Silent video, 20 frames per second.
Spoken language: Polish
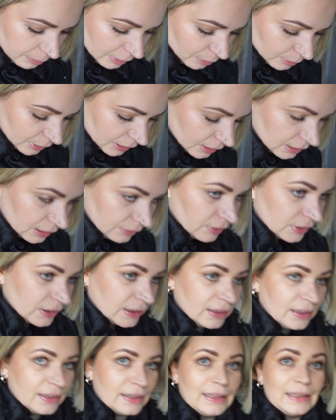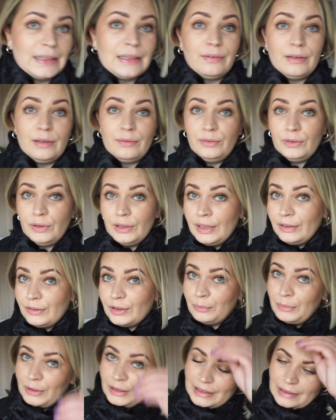miał taki zdecydowanie zestaw, bo ile w
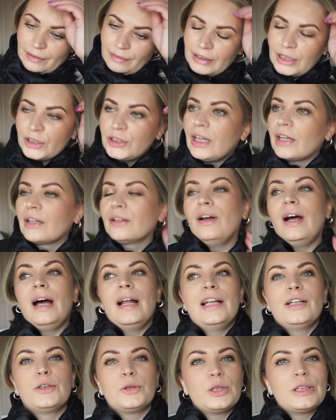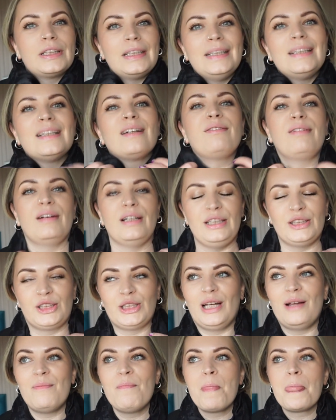sumie jest cała czarno, ale już jest inna,
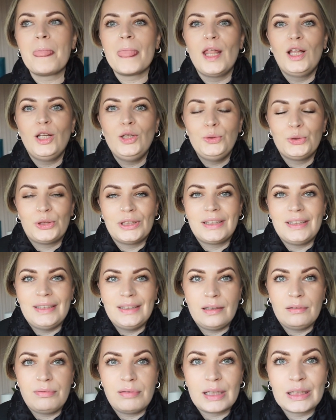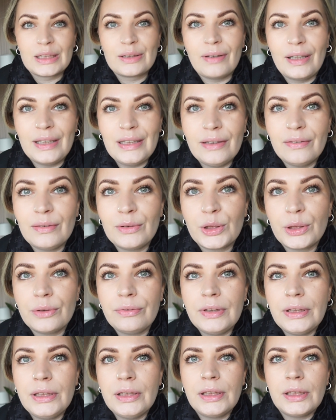że już jest inna warstwa. I nie wiem, czy
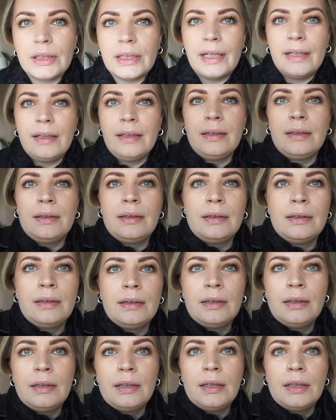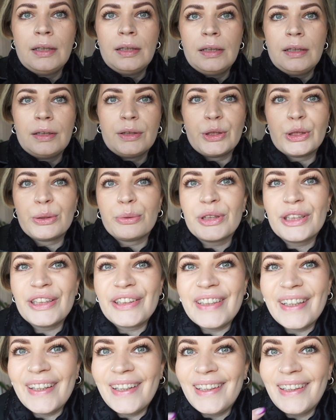widzicie, czy
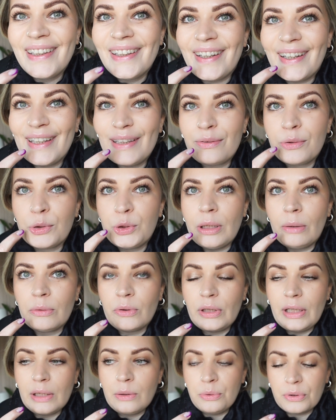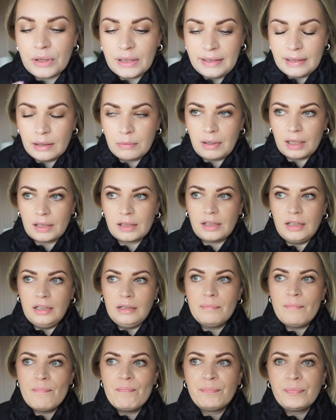słyszycie, ale wróciłam do tej górnej
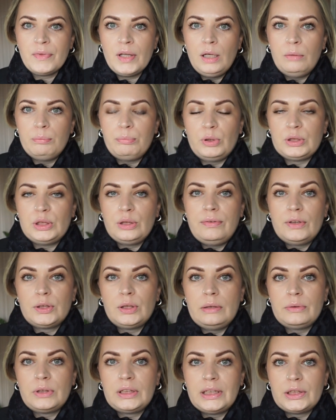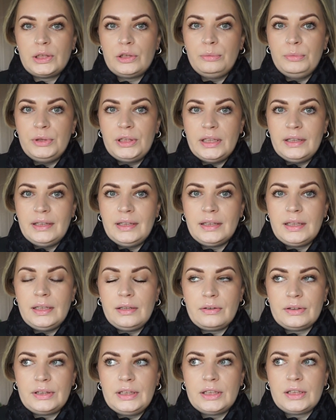nakładki, bo zauważyłam, że zaczęły mi się jedynki
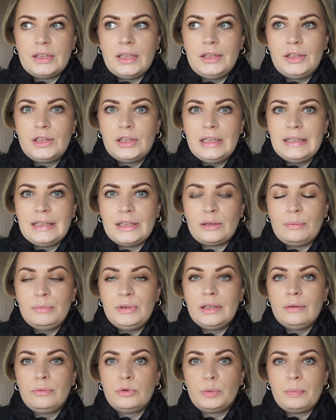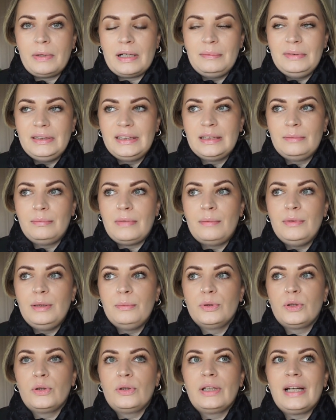rozjeżdżać, że zaczął mi znowu szparę między zębami,
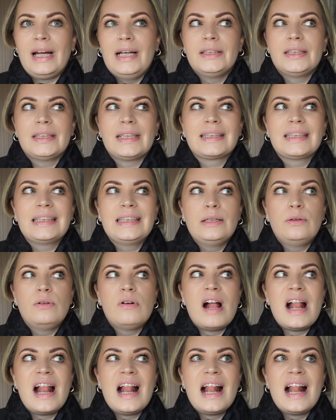bo dotykając tak z tyłu